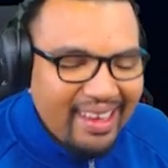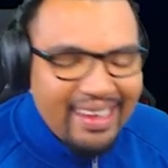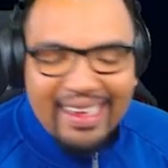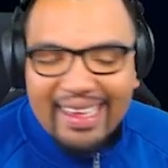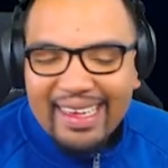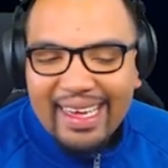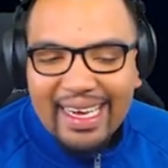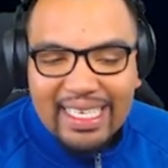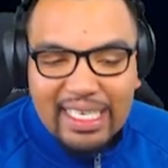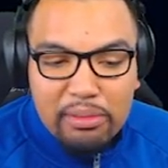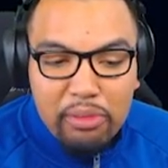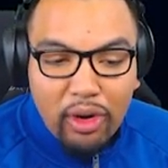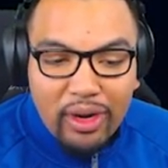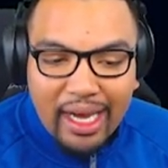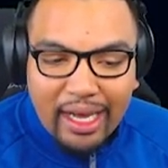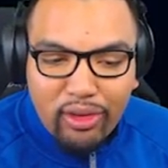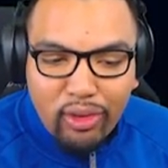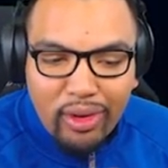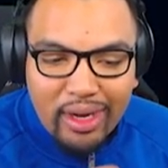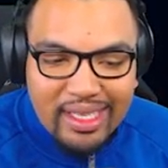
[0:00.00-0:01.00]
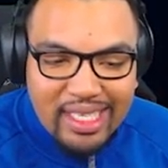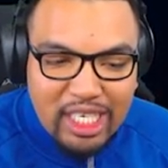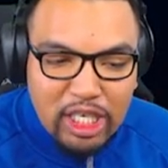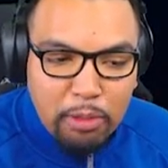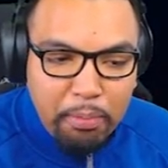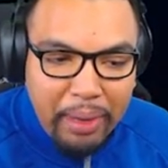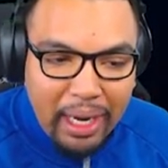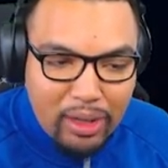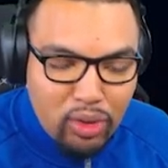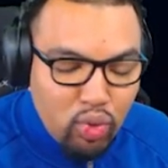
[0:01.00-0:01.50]
quasiment 90
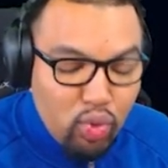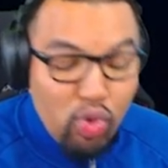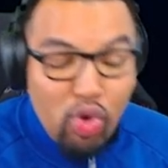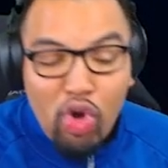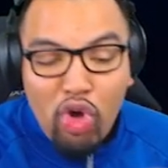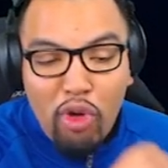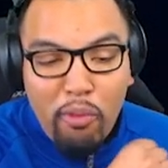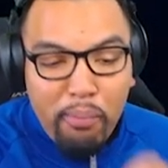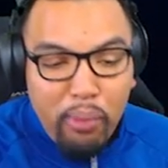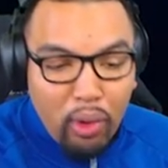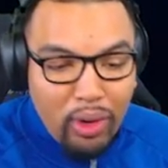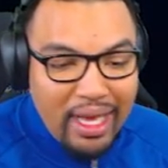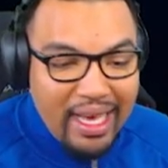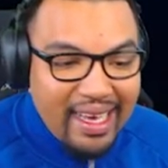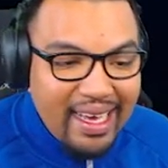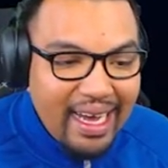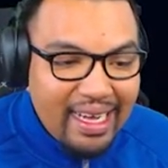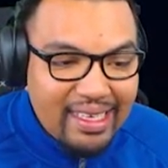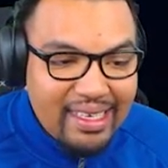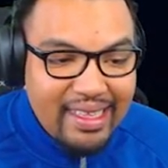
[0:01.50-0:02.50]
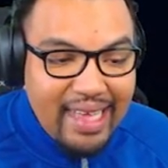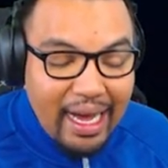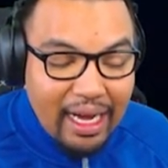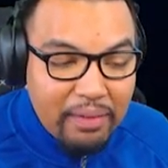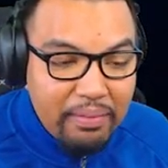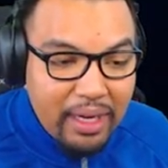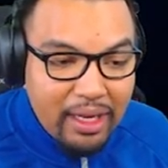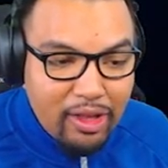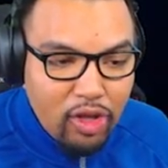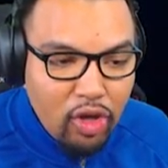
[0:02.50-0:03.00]
partout pour les cartes Dark
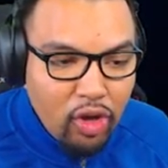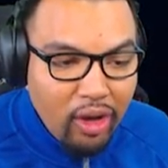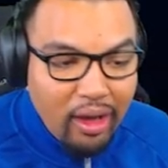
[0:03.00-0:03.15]
Matter.